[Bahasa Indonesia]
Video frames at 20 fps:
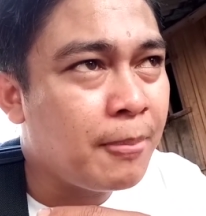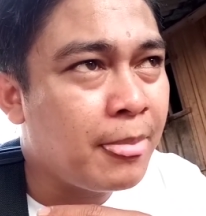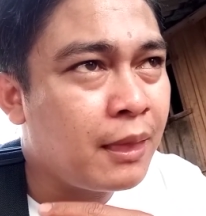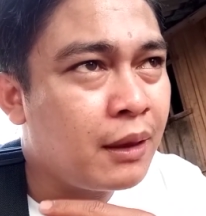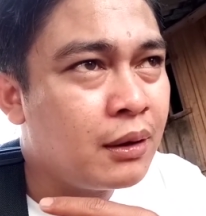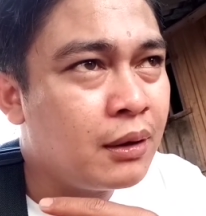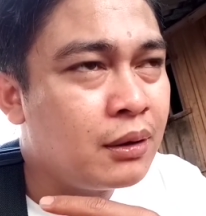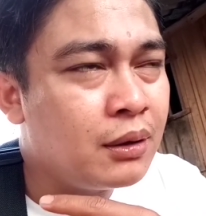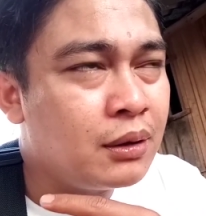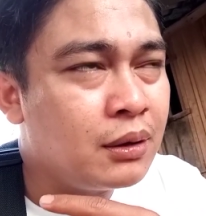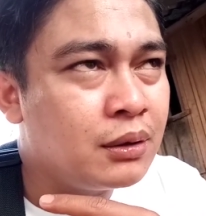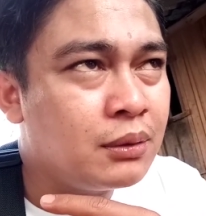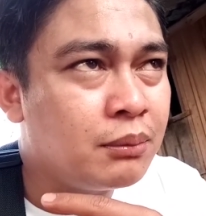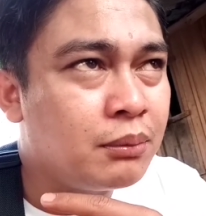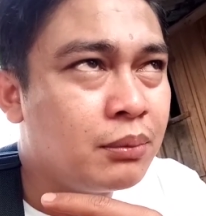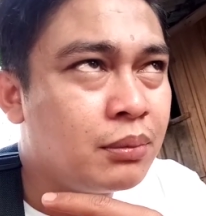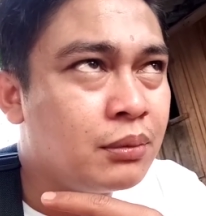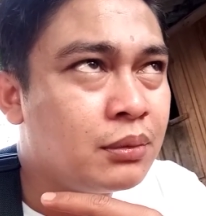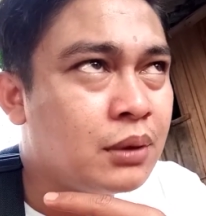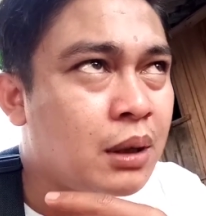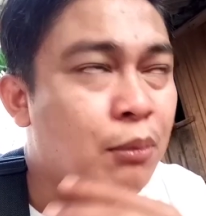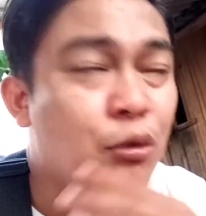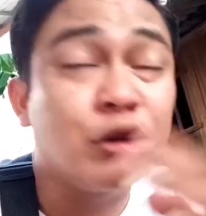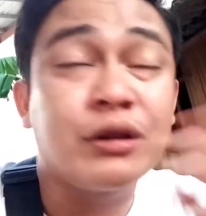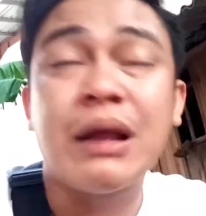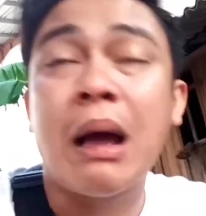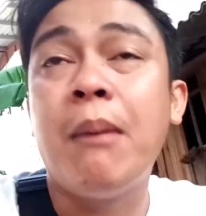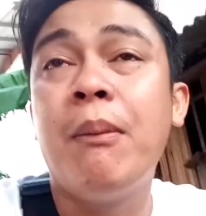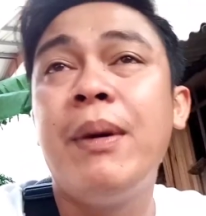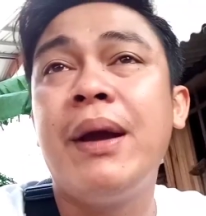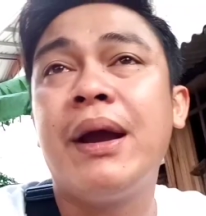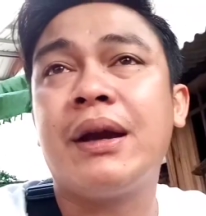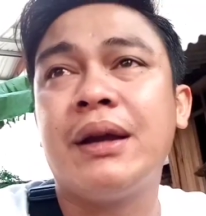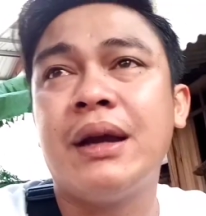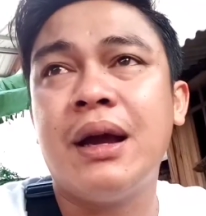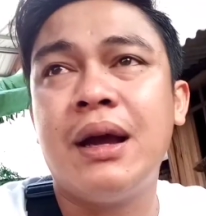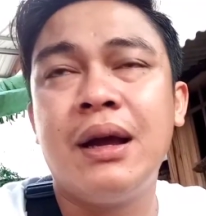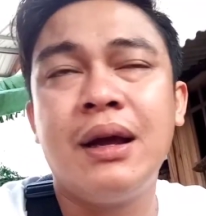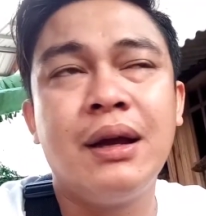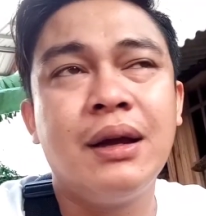eh, Jabotabek
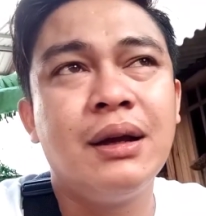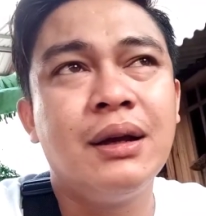ya